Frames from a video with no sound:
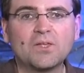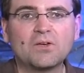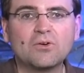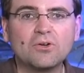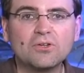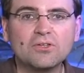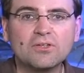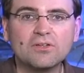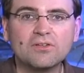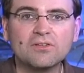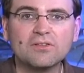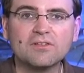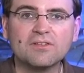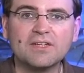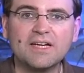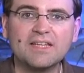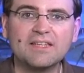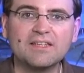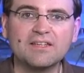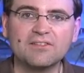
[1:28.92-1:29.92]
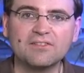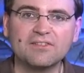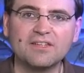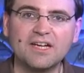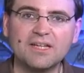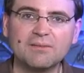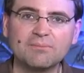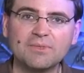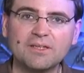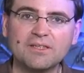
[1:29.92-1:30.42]
Heute ist das anders.
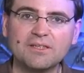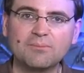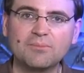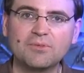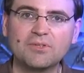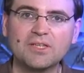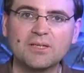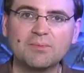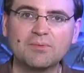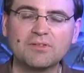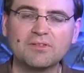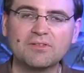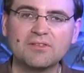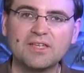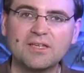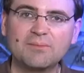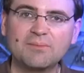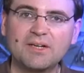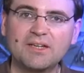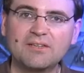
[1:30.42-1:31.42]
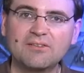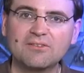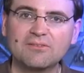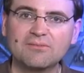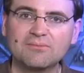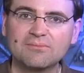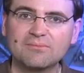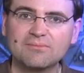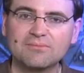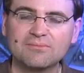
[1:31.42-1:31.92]
Da hat man im Betriebssystem eine,